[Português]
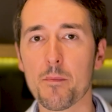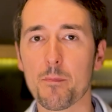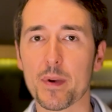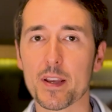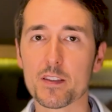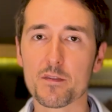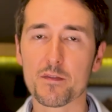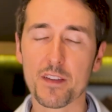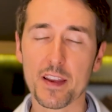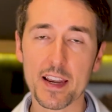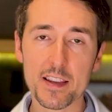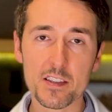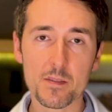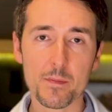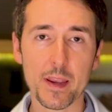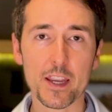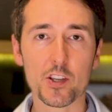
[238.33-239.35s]
mas
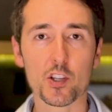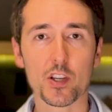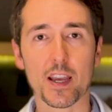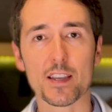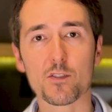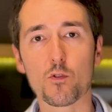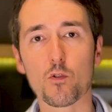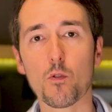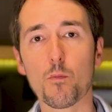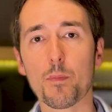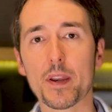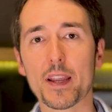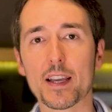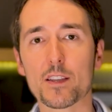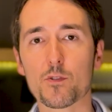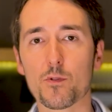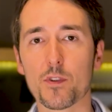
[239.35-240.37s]
felizmente as
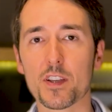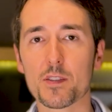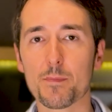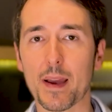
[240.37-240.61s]
complicações